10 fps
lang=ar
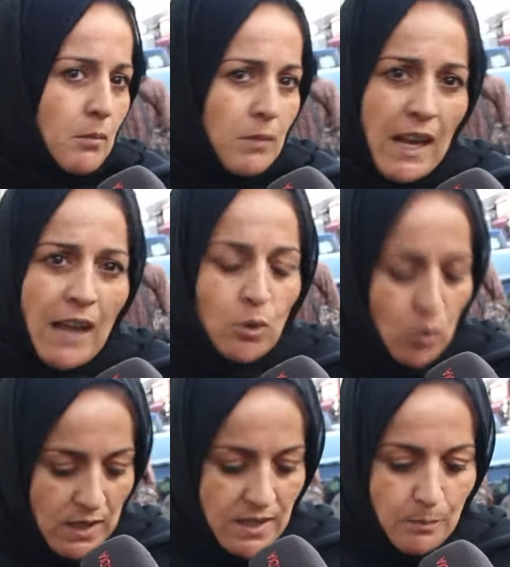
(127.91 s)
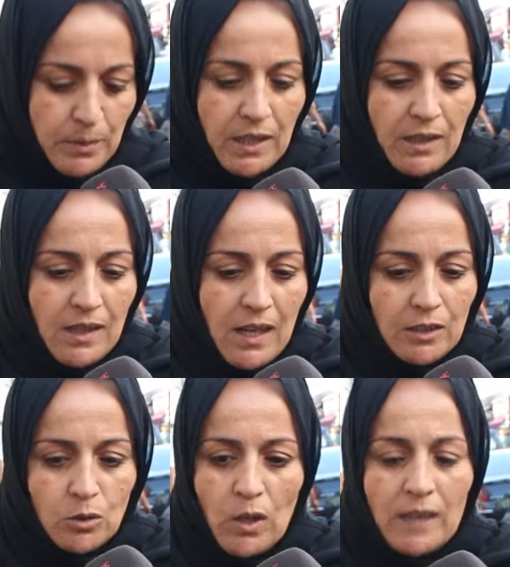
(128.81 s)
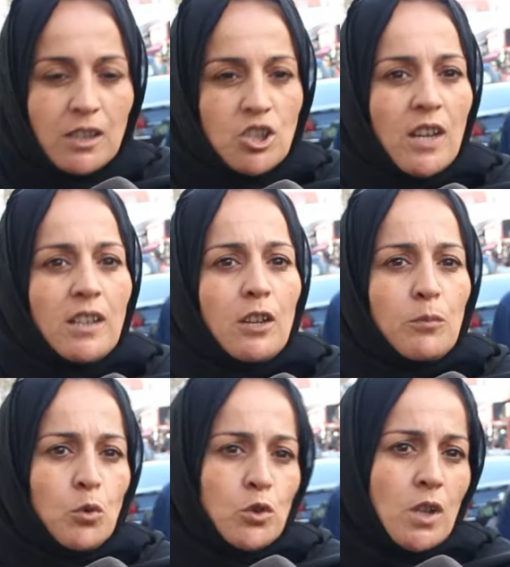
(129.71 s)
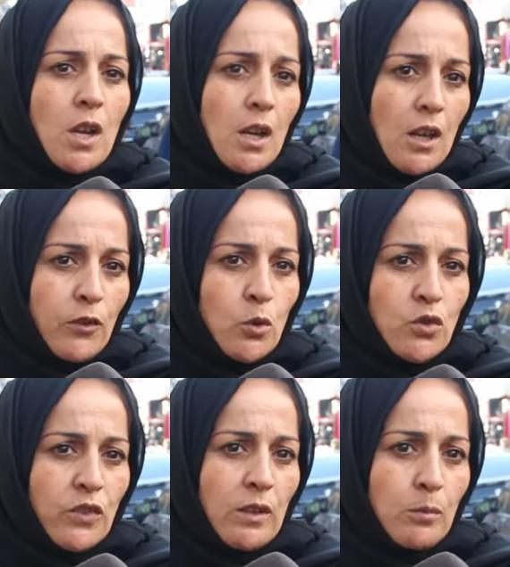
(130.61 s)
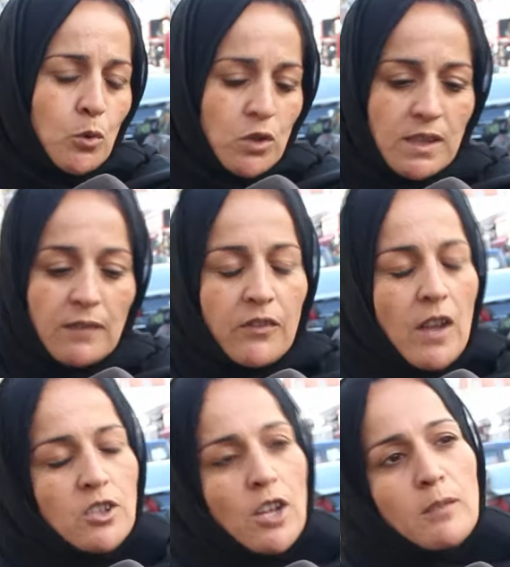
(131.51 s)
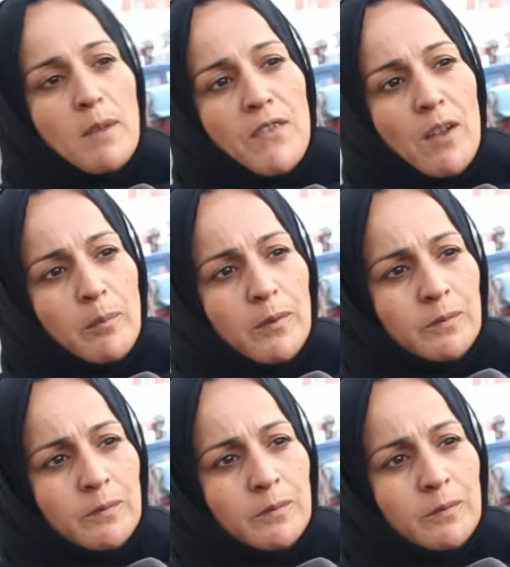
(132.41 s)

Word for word: ما عنده لا صبان لا عنده حتى شيء لا بوز لا فلوس في البوز شيء ما فهم